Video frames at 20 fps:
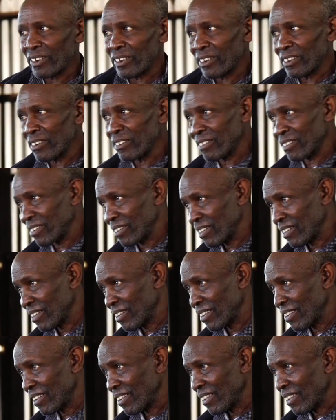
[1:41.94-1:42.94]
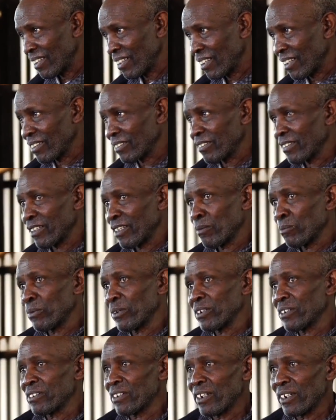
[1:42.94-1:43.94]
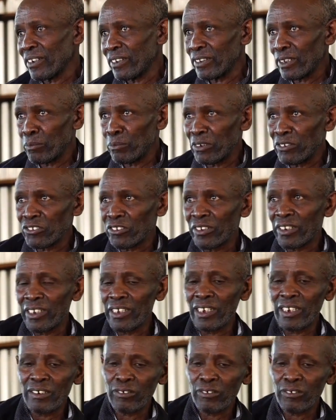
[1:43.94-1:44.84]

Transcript: 그는 주 안에서 새 소망을 찾았습니다.